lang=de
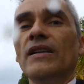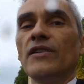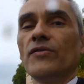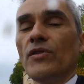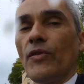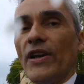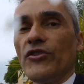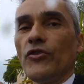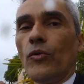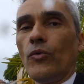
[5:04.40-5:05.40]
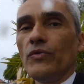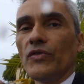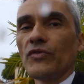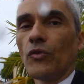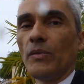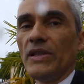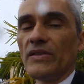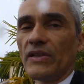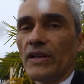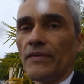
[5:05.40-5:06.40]
ein gesunder Ratio und
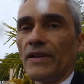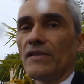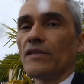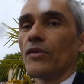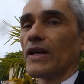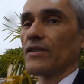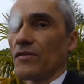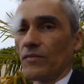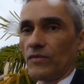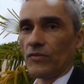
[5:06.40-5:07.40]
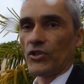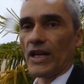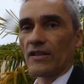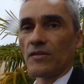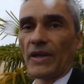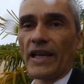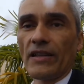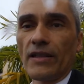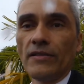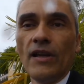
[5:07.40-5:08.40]
somit äh, fängt es auch gerade stärker zum
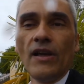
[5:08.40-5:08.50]
Regnen an.